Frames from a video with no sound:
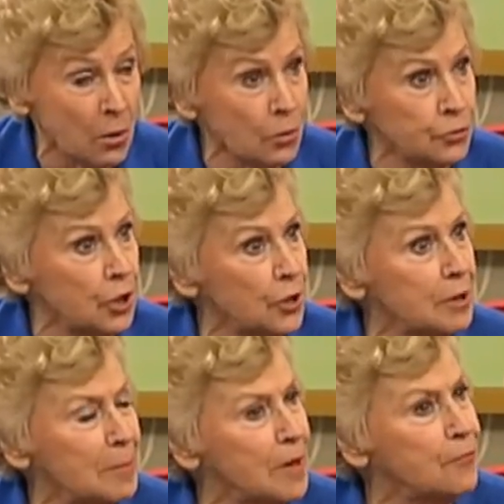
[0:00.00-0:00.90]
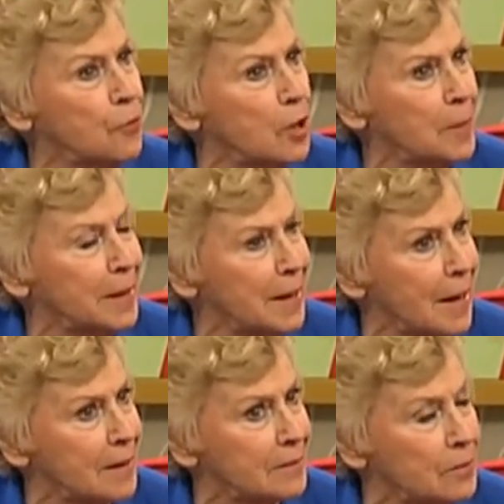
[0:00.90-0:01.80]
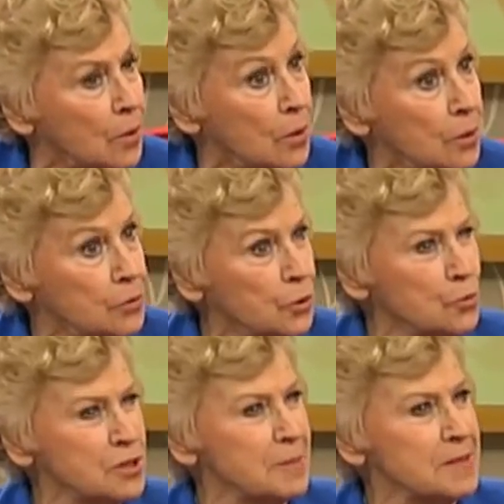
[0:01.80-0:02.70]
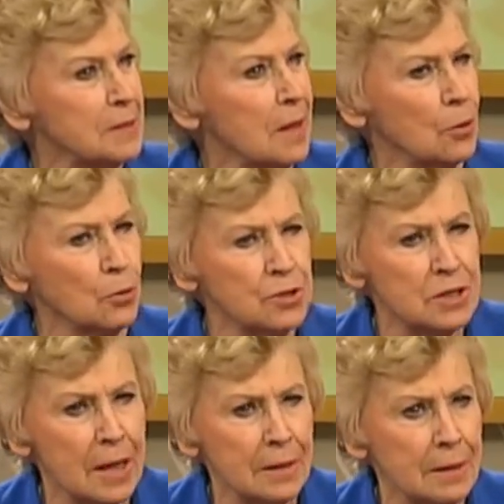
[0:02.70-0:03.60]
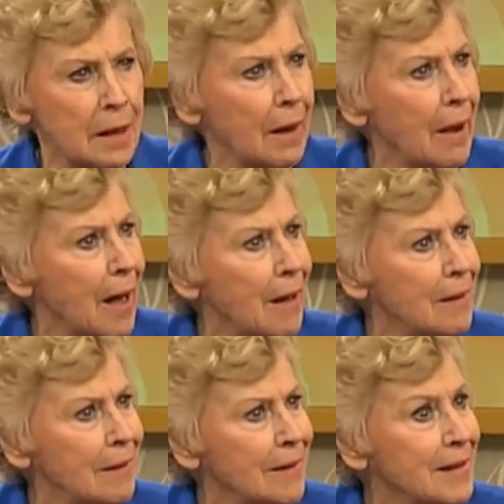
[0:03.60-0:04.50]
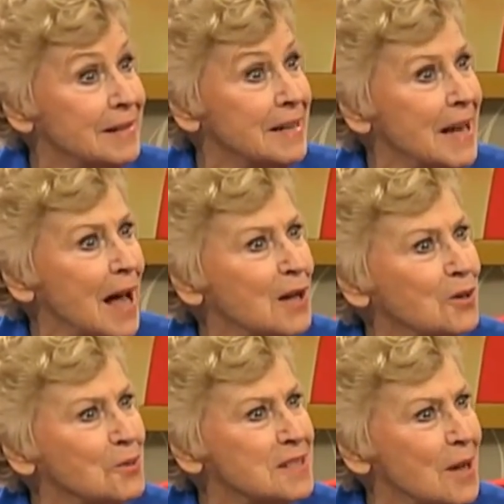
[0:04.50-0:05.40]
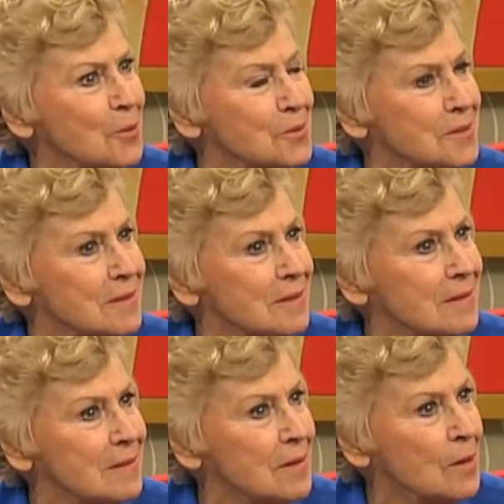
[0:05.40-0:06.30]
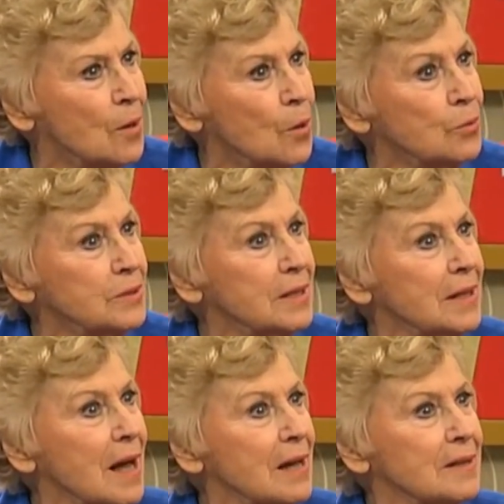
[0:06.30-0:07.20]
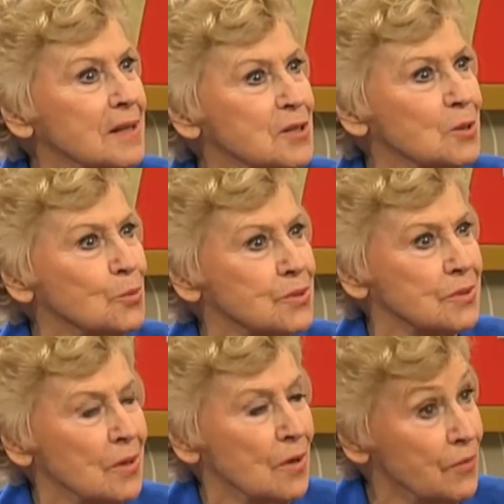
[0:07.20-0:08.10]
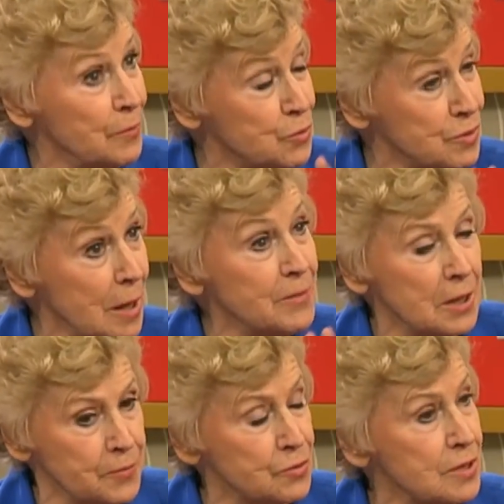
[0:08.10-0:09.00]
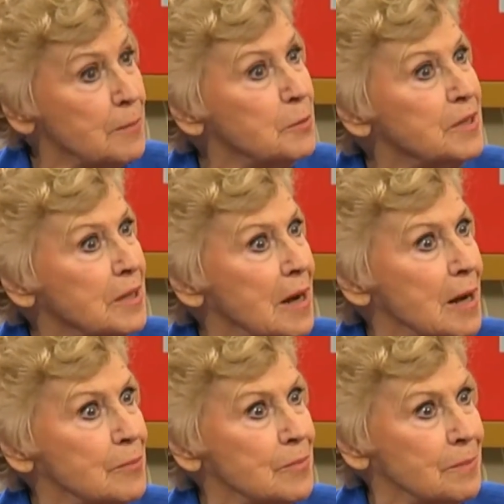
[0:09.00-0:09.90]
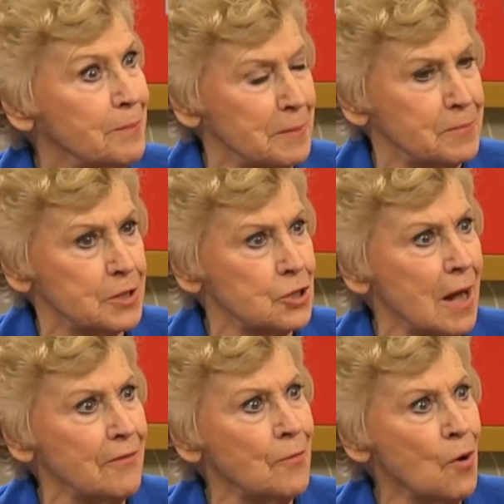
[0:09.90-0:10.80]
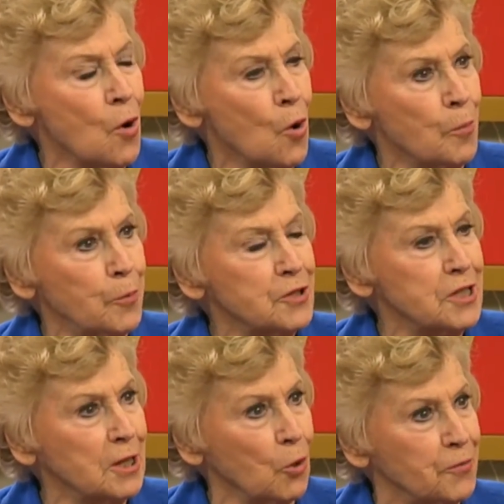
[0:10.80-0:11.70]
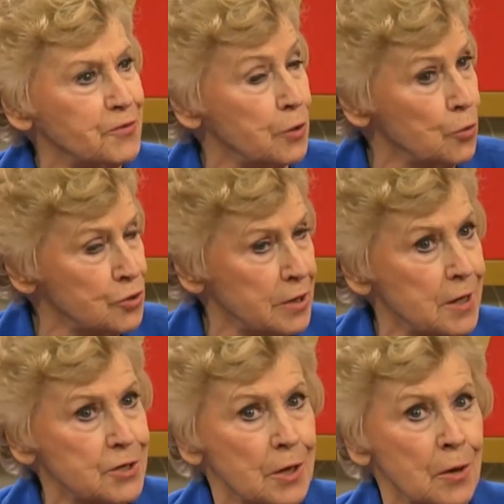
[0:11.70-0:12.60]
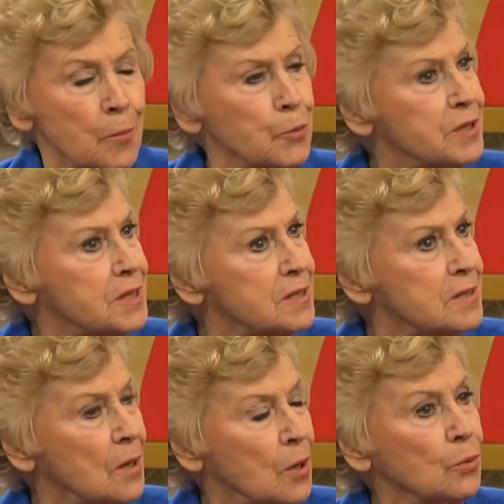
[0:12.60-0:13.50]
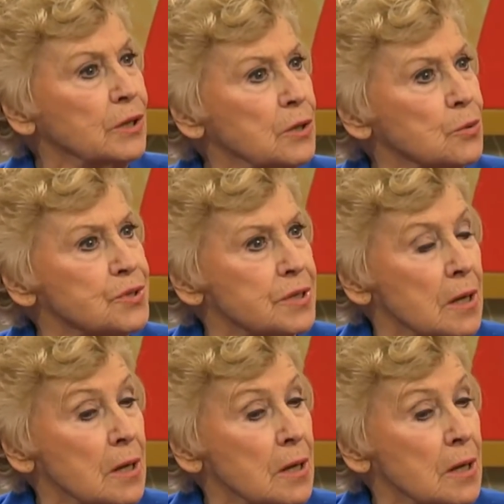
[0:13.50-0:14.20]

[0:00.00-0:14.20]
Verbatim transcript: Und die Leute haben alle furchtbar gelacht. Mhm. Die Russen haben gesagt, Russland lachen, die lachen uns aus. So. Und in der Nacht ging es los. Wir haben zusammen, ich habe zusammen mit ihr in einem Bett geschlafen und plötzlich klopft ein österreichischer Polizist und ein Russe.